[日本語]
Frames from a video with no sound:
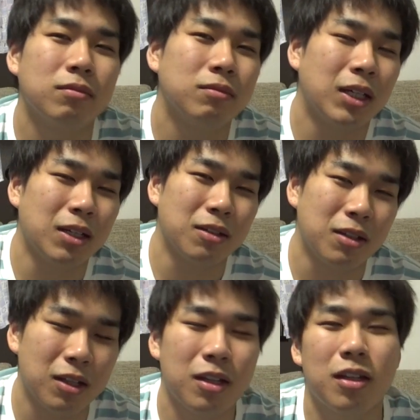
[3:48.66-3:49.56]
まあいい
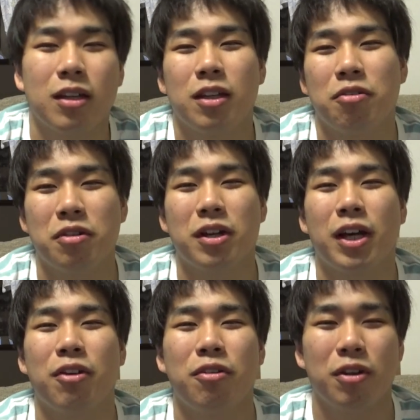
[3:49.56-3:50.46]
ね、世の
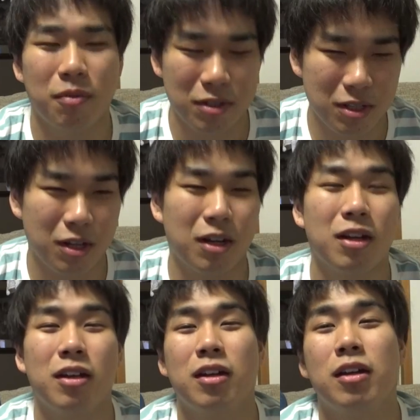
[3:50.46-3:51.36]
中いろいろいますから、
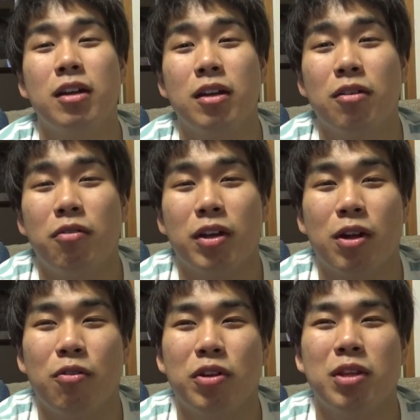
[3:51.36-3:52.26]
俺が
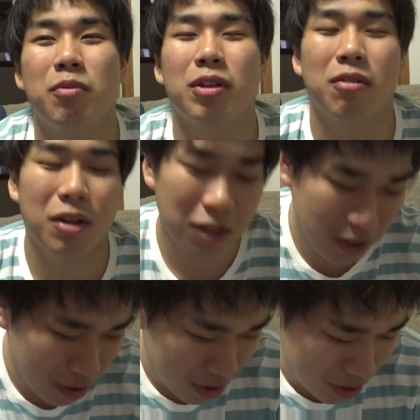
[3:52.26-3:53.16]
こう言っても治らない、
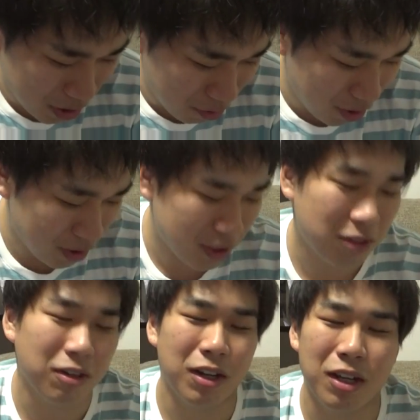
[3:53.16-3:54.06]
治らないっ
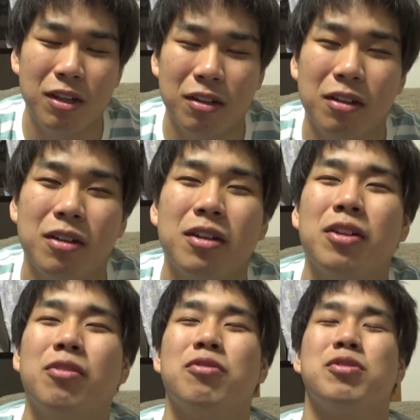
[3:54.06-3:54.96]
ていうかね、うん。
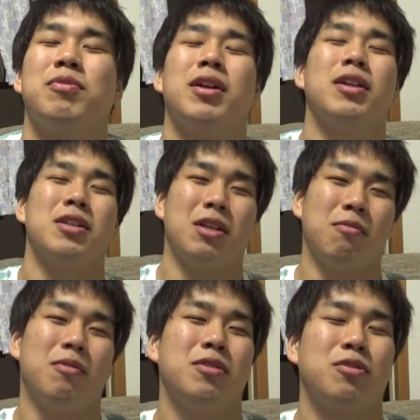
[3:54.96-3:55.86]
どうしようもないんですけど
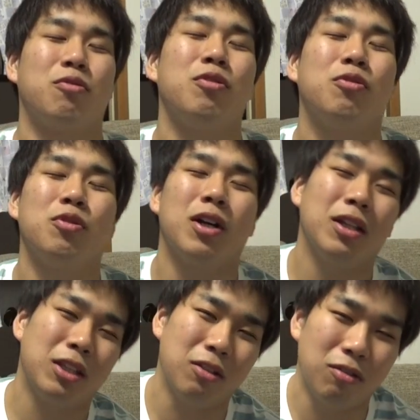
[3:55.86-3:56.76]
もちょっとこういうことが
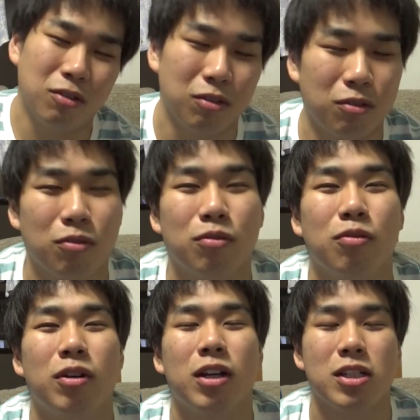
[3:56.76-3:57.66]
あってよっていうこと
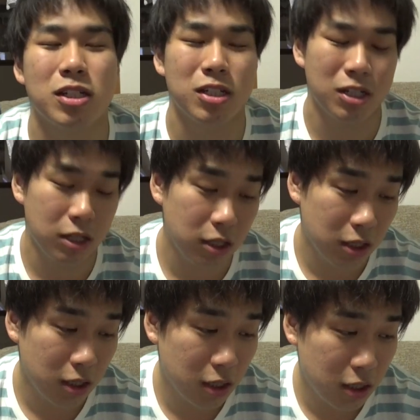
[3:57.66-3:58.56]
をお話し
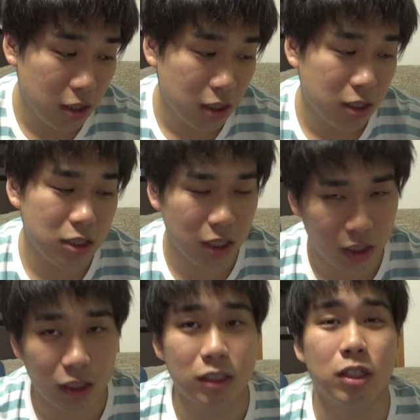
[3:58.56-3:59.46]
した
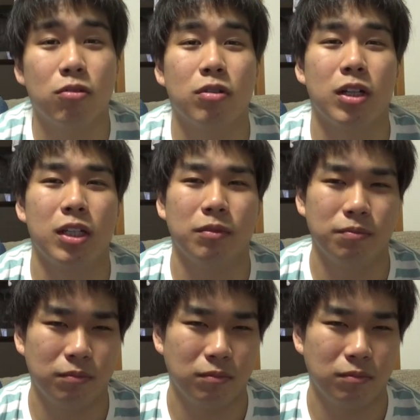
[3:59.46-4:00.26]
かったんで動画に